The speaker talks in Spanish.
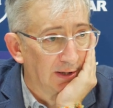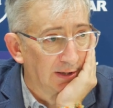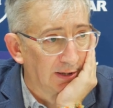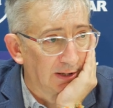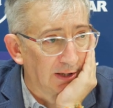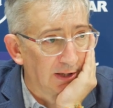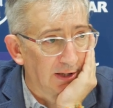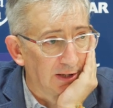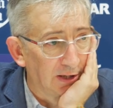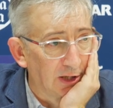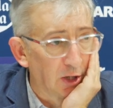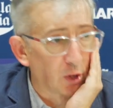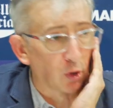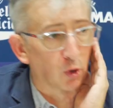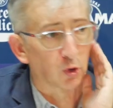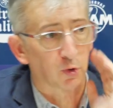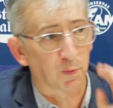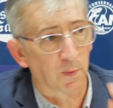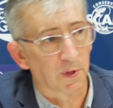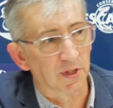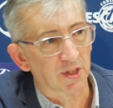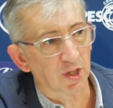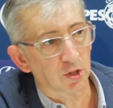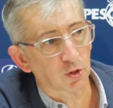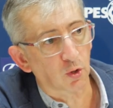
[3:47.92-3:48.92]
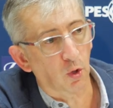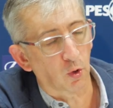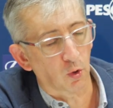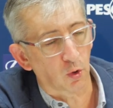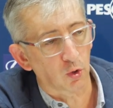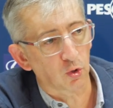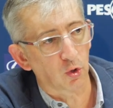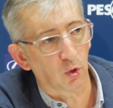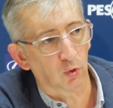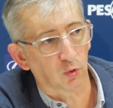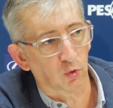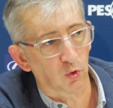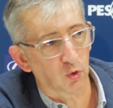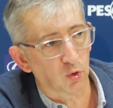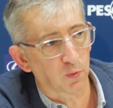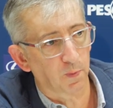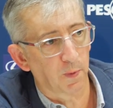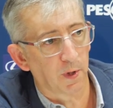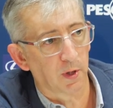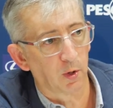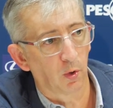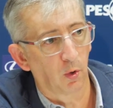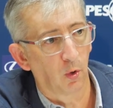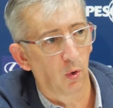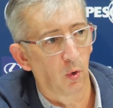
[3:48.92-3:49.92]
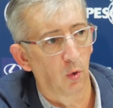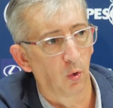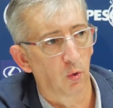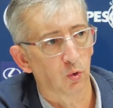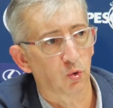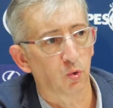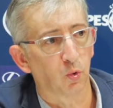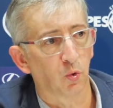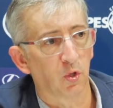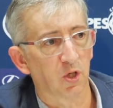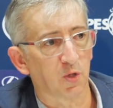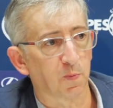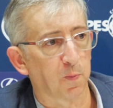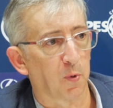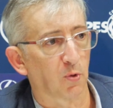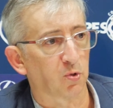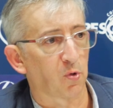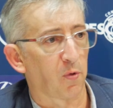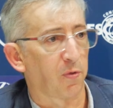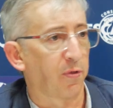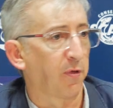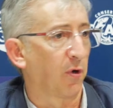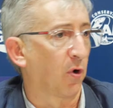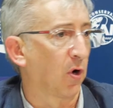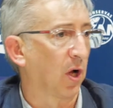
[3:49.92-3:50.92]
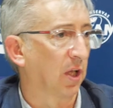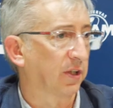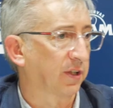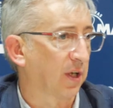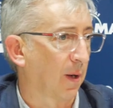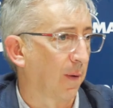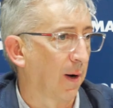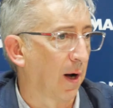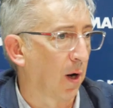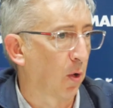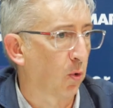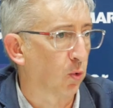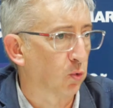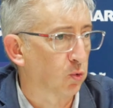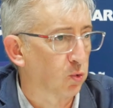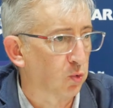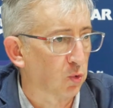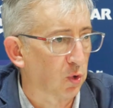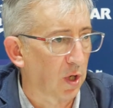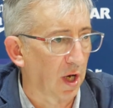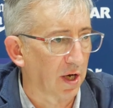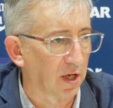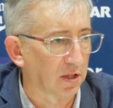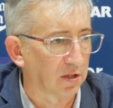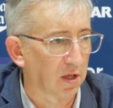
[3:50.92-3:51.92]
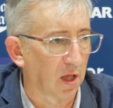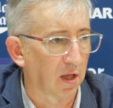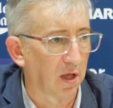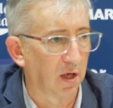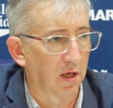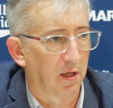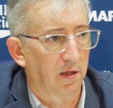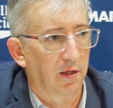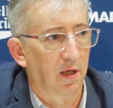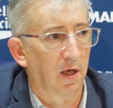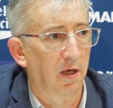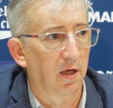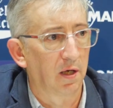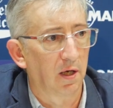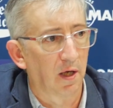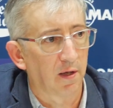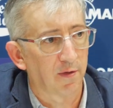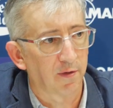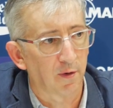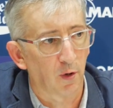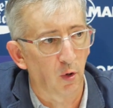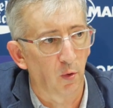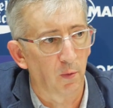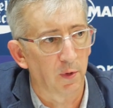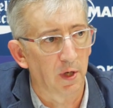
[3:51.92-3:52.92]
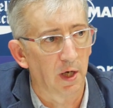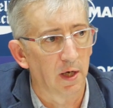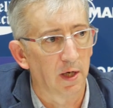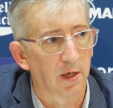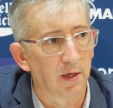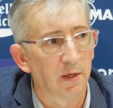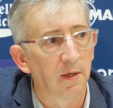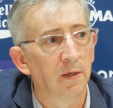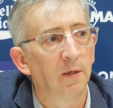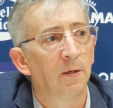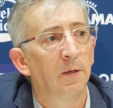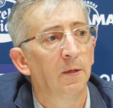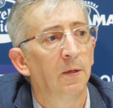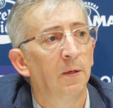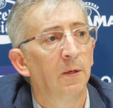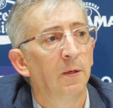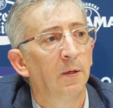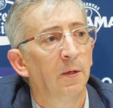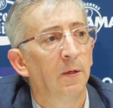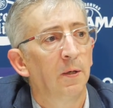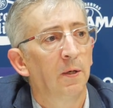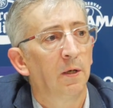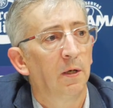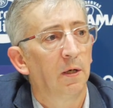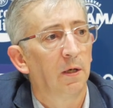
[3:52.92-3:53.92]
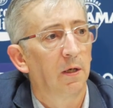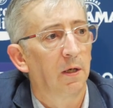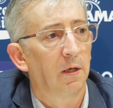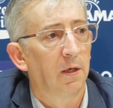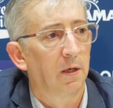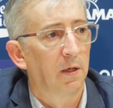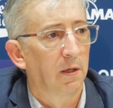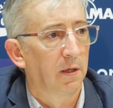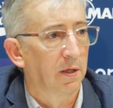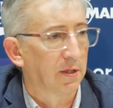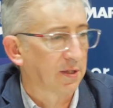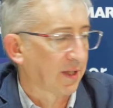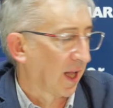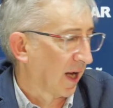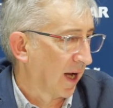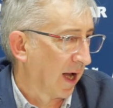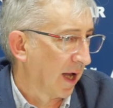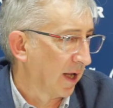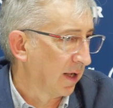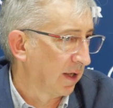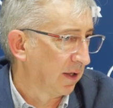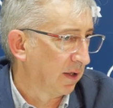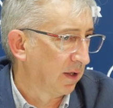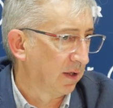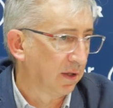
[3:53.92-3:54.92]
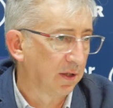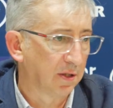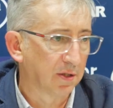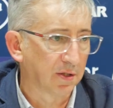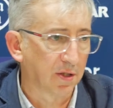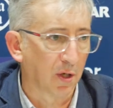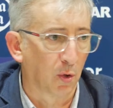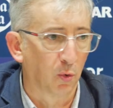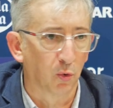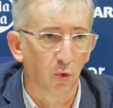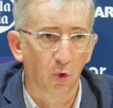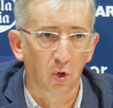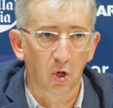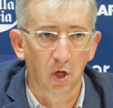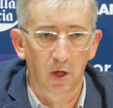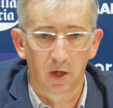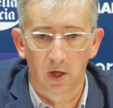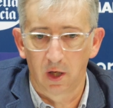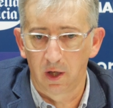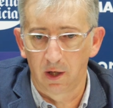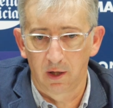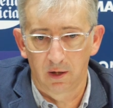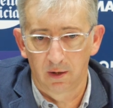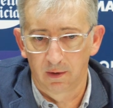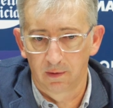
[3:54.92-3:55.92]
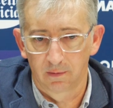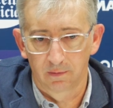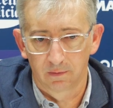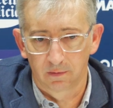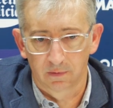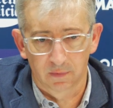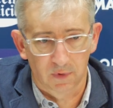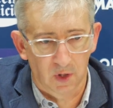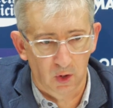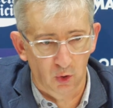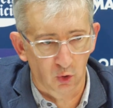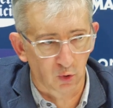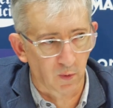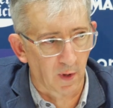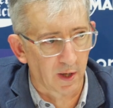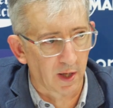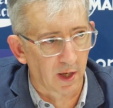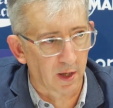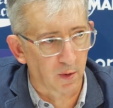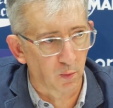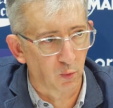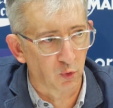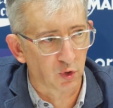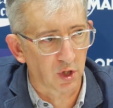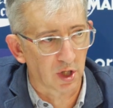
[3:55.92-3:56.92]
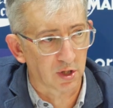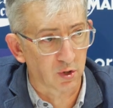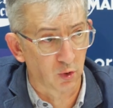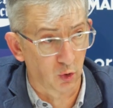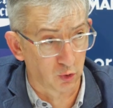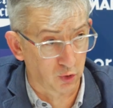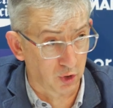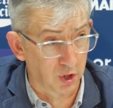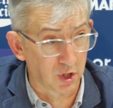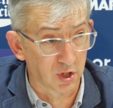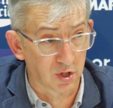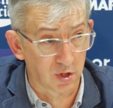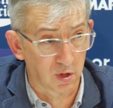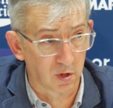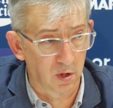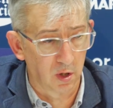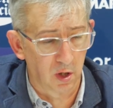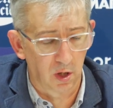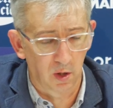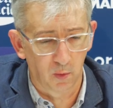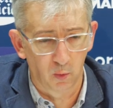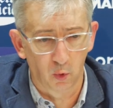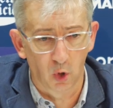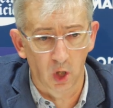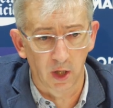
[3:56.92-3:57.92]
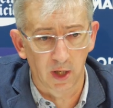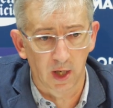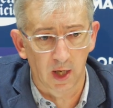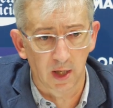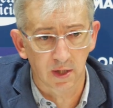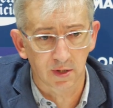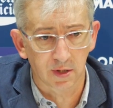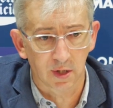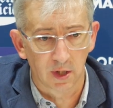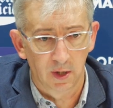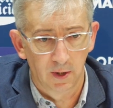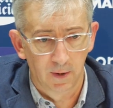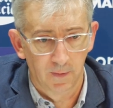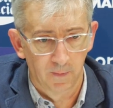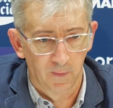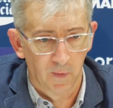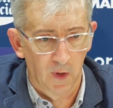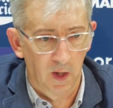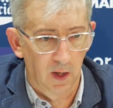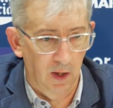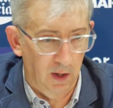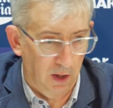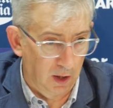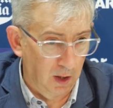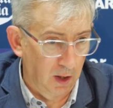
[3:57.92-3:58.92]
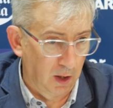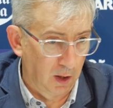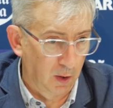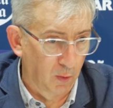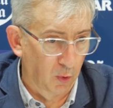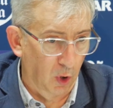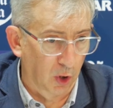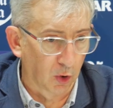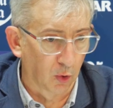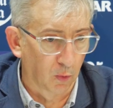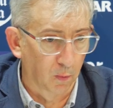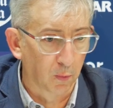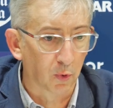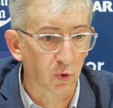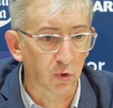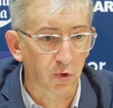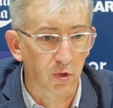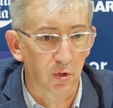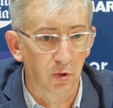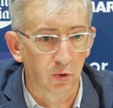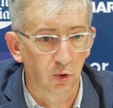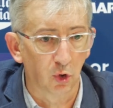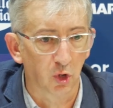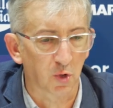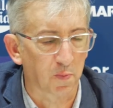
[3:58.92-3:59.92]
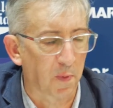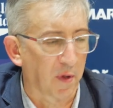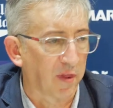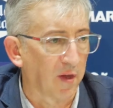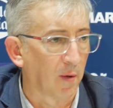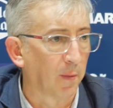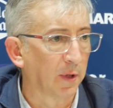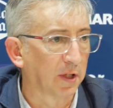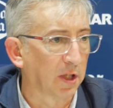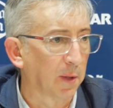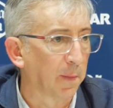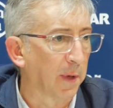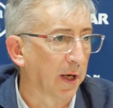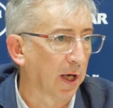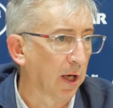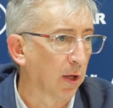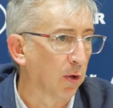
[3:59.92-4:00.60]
ni, dos meses con nosotros, pero su disposición al trabajo, sus ganas de, hacerlo bien, eh, están ahí y seguro que, que, nos va a dar muchas noches buenas. Y bueno, pues yo especialmente me